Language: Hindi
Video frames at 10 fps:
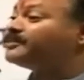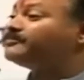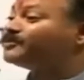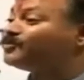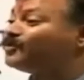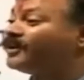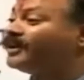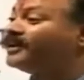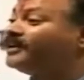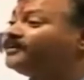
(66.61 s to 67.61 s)
बिस्तर में
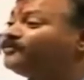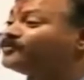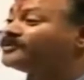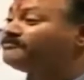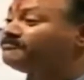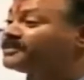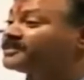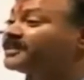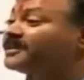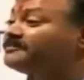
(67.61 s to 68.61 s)
सो रहे हैं वो सब
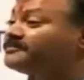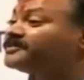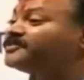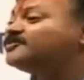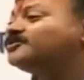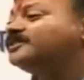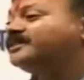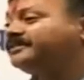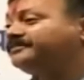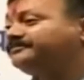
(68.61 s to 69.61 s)
मिस्टर एंड मिसेस
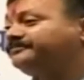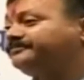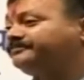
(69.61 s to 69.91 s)
होते हैं